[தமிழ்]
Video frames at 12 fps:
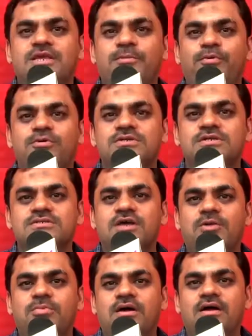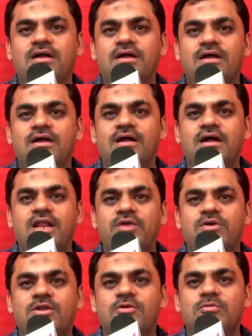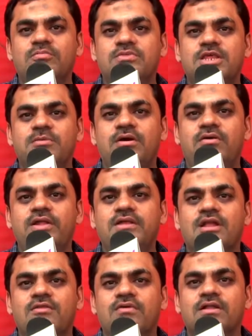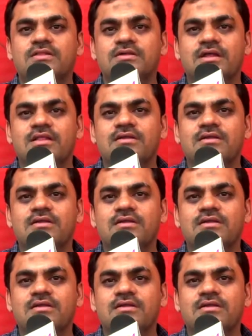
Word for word: சிங்கப்பூர் சார்பாக அனைவருக்கும் தீபாவளி நல்வாழ்த்துக்கள்